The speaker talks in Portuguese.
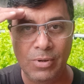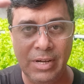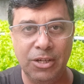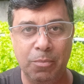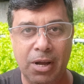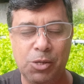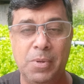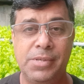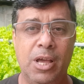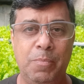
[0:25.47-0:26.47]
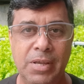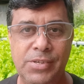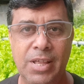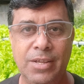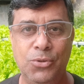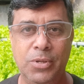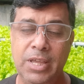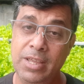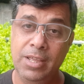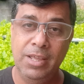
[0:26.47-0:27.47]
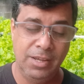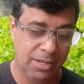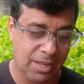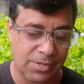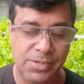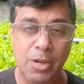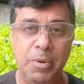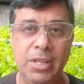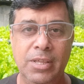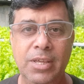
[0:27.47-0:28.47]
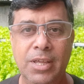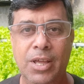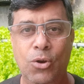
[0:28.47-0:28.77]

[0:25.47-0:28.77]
Um grande abraço para essa rapaziada toda aí que está sempre ali